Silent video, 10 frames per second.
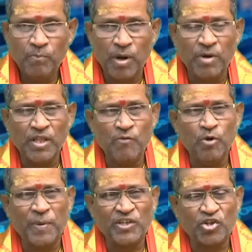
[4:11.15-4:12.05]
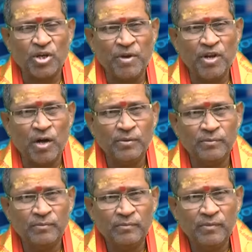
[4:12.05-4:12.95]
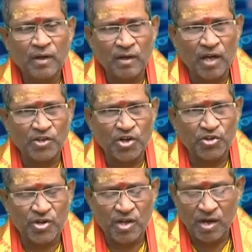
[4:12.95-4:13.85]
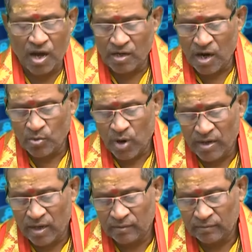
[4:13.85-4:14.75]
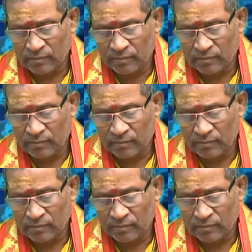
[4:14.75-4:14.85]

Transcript: బ్రహ్మదేవుడు ప్రత్యక్షమైనాడు రాజర్షి అన్నాడు ఆయన